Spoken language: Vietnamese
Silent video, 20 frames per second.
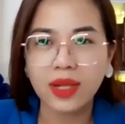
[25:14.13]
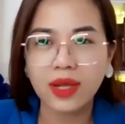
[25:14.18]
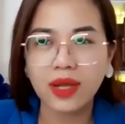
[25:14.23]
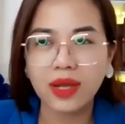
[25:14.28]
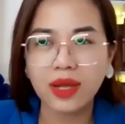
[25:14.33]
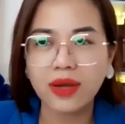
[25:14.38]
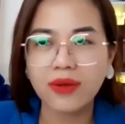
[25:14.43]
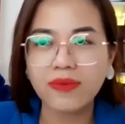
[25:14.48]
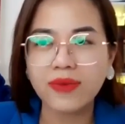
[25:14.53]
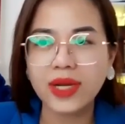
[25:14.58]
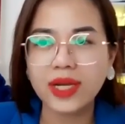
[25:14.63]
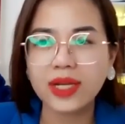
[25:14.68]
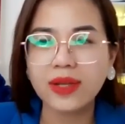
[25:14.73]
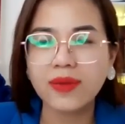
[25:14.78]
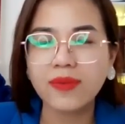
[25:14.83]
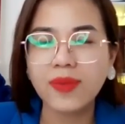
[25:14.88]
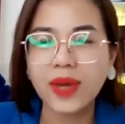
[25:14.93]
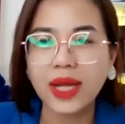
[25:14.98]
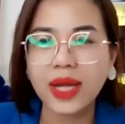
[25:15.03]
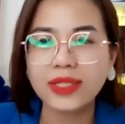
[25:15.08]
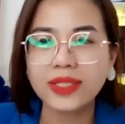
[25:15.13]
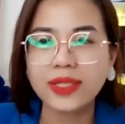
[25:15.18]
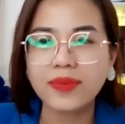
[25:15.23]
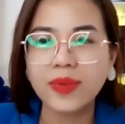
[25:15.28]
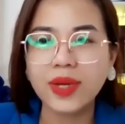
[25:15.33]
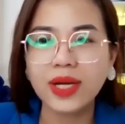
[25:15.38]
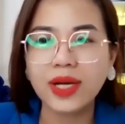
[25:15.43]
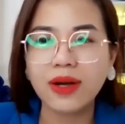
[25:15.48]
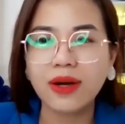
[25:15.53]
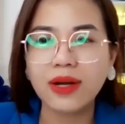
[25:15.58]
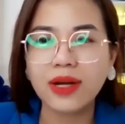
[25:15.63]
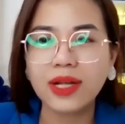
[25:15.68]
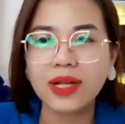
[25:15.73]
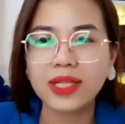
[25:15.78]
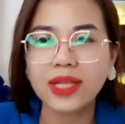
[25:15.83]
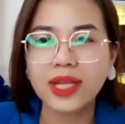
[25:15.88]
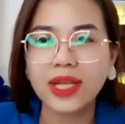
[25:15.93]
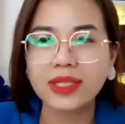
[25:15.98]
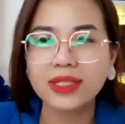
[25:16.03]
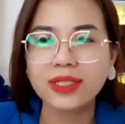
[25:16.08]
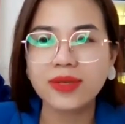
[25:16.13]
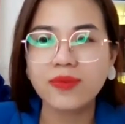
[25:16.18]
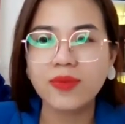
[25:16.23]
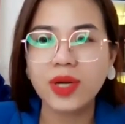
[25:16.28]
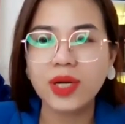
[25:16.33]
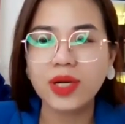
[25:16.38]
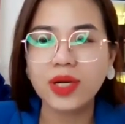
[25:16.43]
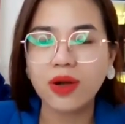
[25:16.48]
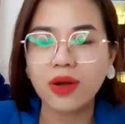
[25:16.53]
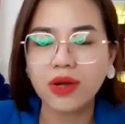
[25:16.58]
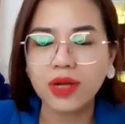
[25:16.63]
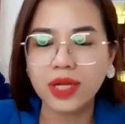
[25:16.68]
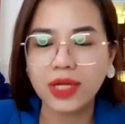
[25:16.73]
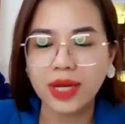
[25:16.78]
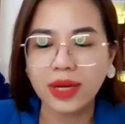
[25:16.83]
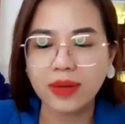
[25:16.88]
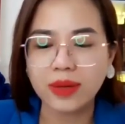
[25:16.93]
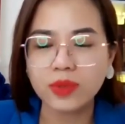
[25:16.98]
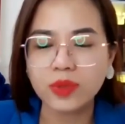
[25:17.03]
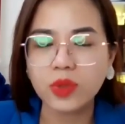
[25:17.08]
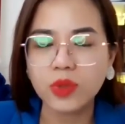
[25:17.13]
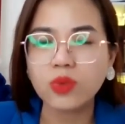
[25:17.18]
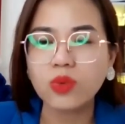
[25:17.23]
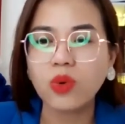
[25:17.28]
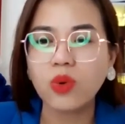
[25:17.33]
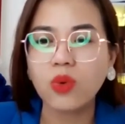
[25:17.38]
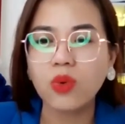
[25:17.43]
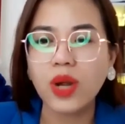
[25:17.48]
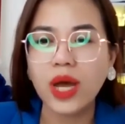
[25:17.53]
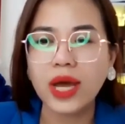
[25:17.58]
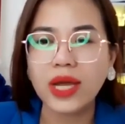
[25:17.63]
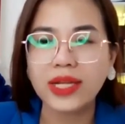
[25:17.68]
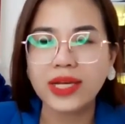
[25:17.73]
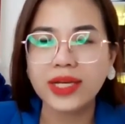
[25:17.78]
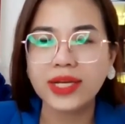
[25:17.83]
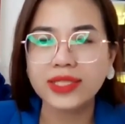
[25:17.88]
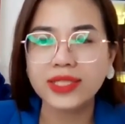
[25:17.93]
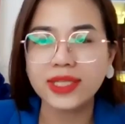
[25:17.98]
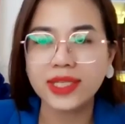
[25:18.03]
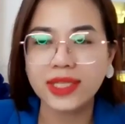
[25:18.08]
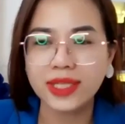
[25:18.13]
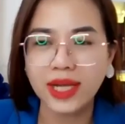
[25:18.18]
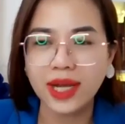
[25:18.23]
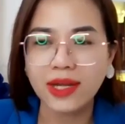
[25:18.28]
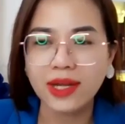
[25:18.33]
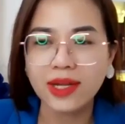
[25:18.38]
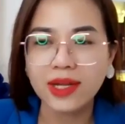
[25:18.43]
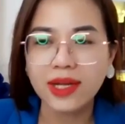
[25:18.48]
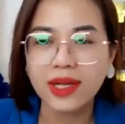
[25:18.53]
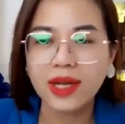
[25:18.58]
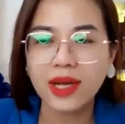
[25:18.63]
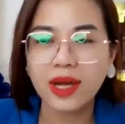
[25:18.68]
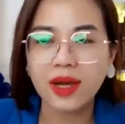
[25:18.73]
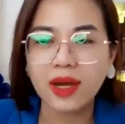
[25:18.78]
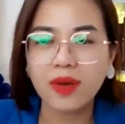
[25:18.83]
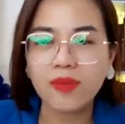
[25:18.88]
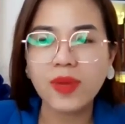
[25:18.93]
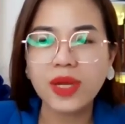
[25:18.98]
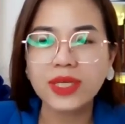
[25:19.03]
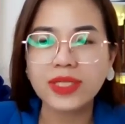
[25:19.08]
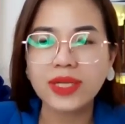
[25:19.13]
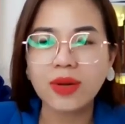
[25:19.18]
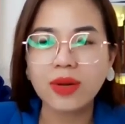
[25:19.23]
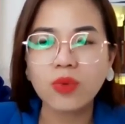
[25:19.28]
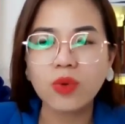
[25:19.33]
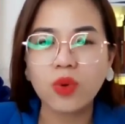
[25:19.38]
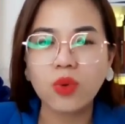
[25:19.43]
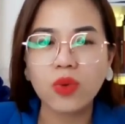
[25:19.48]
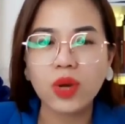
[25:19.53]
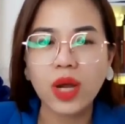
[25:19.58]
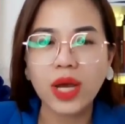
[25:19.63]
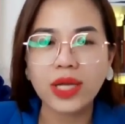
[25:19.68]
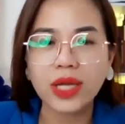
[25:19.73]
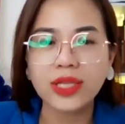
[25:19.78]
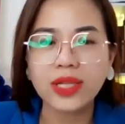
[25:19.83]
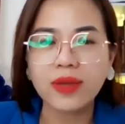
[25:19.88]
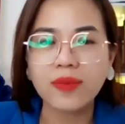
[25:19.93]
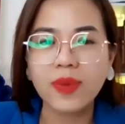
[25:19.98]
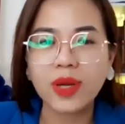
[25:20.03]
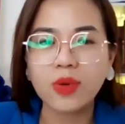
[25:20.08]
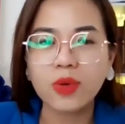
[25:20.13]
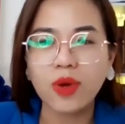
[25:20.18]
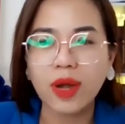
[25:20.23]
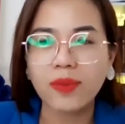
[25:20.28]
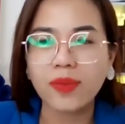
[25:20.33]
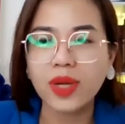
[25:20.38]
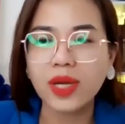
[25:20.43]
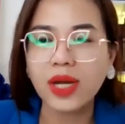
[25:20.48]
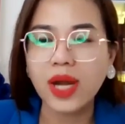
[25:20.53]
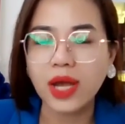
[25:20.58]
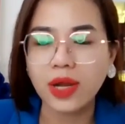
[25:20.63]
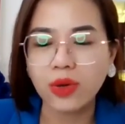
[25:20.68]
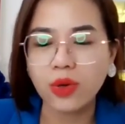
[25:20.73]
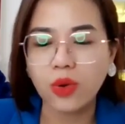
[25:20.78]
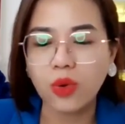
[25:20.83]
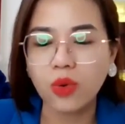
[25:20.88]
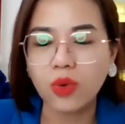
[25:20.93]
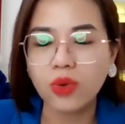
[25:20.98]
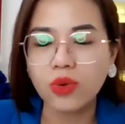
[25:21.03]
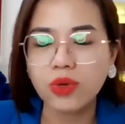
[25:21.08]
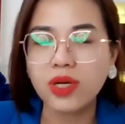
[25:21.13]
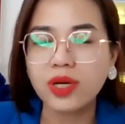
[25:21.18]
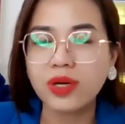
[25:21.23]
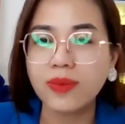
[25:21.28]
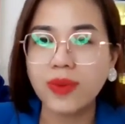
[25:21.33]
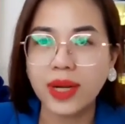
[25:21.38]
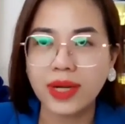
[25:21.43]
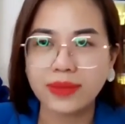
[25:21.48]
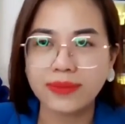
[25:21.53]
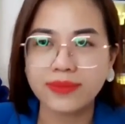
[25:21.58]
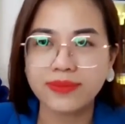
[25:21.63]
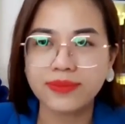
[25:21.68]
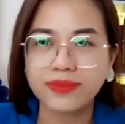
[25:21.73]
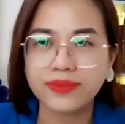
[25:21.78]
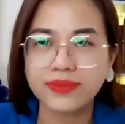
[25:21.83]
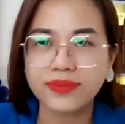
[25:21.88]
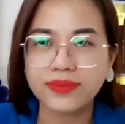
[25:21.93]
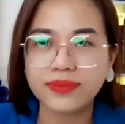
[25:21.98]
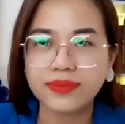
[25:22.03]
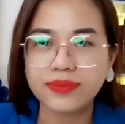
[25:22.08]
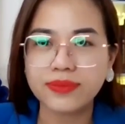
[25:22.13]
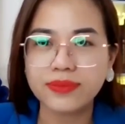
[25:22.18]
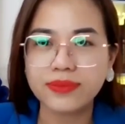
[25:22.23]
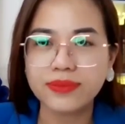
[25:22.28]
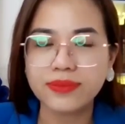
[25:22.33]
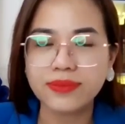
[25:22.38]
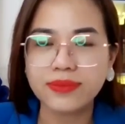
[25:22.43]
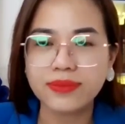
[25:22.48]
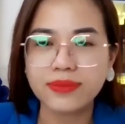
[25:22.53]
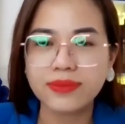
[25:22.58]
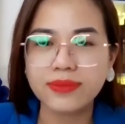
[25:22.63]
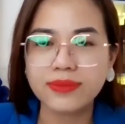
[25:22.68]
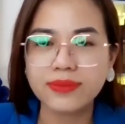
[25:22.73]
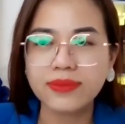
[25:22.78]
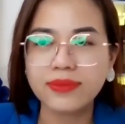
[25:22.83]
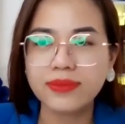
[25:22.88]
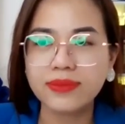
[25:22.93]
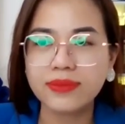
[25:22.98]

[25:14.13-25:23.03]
à, và khi mà anh chị biết ơn á, thì anh chị mới có cái cảm xúc đủ đầy các anh chị nhé à, bên trong đủ đầy thì bên ngoài mới đầy đủ được không ạ ừ.